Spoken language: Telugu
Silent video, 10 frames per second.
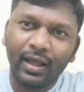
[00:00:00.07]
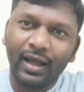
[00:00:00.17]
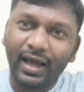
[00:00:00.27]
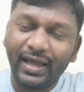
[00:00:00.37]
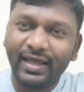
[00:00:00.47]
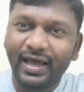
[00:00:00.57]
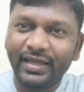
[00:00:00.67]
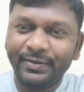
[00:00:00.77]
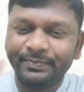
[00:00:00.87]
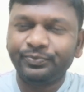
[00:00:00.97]
హాయ్ హాయ్
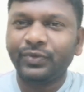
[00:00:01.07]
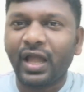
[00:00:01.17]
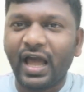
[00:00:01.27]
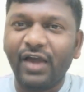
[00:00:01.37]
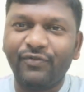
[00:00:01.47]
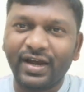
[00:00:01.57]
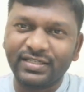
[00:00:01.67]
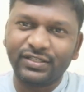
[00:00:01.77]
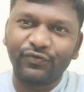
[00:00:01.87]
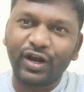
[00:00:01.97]
హాయ్
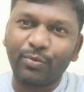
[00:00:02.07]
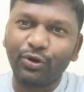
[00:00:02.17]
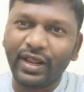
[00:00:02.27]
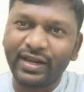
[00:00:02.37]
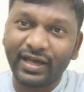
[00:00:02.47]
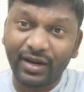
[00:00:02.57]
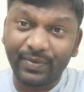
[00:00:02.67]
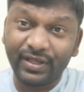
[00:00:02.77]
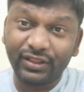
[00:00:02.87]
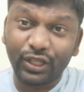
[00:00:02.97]
ఫ్రెండ్స్ వెల్కమ్ టు లెర్నింగ్
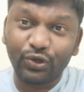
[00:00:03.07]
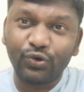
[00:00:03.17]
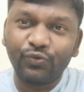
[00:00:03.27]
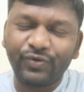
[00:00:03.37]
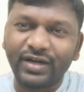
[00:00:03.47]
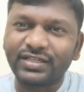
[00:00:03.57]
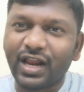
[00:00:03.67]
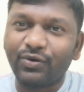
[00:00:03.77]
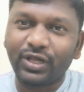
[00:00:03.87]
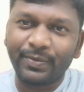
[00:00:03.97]
అరబిక్ ఇన్ తెలుగు ఫ్రెండ్స్ ఎలా
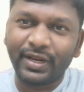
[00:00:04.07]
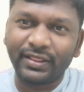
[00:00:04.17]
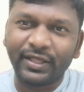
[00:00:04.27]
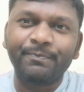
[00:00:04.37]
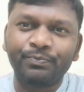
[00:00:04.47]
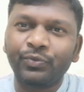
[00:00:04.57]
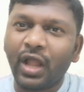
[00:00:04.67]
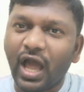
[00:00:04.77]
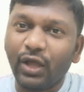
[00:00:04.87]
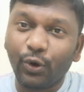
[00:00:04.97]
ఉన్నారు మీరంతా
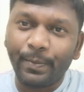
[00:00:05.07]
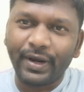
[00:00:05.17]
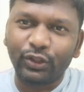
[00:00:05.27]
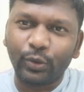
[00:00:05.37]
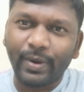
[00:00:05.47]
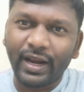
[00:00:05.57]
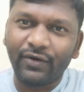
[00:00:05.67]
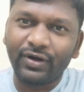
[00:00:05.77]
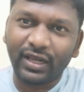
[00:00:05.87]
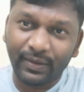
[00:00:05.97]
ఐ హోప్ మీరందరూ బాగానే
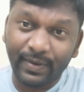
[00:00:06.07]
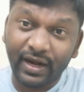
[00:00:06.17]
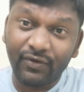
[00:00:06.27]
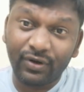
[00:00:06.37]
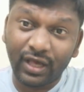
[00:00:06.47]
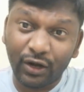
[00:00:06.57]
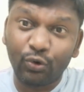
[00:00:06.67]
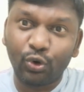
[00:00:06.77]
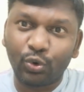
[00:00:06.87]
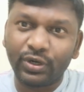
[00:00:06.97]
ఉండాలి బాగానే ఉండాలని
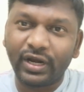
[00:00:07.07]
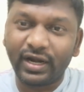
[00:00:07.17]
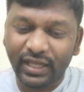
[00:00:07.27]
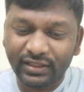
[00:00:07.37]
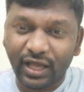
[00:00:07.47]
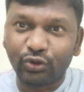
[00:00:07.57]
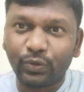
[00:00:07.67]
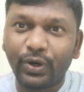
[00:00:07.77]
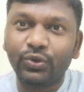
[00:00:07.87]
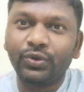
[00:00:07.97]
కోరుకుంటున్నానండి
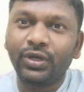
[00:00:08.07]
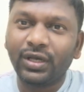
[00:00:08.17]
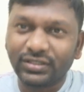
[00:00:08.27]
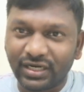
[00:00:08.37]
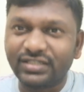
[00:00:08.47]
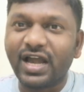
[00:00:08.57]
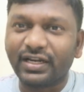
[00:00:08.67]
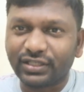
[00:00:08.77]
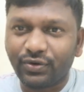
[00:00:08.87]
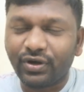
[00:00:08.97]
దాంతోపాటు చాలా
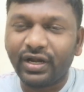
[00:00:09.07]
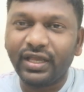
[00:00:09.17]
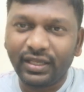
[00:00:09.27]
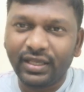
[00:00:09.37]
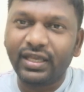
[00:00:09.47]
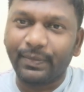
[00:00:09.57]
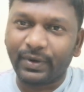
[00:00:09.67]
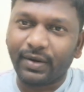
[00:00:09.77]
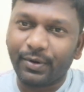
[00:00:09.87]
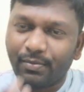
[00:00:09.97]
జాగ్రత్తగా ఉండండి
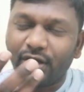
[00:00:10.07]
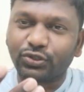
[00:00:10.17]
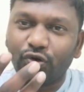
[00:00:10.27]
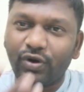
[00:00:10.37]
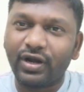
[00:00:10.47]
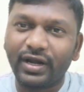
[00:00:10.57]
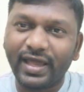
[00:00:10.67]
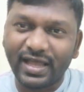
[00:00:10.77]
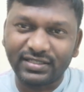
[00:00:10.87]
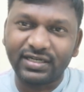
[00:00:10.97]
ఎప్పటికప్పుడు మాస్క్లు వాడండి
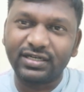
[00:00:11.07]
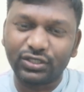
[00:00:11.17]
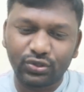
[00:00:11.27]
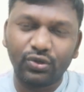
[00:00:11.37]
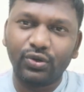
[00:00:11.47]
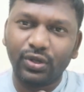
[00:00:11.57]
హ్యాండ్ శానిటైజర్స్తో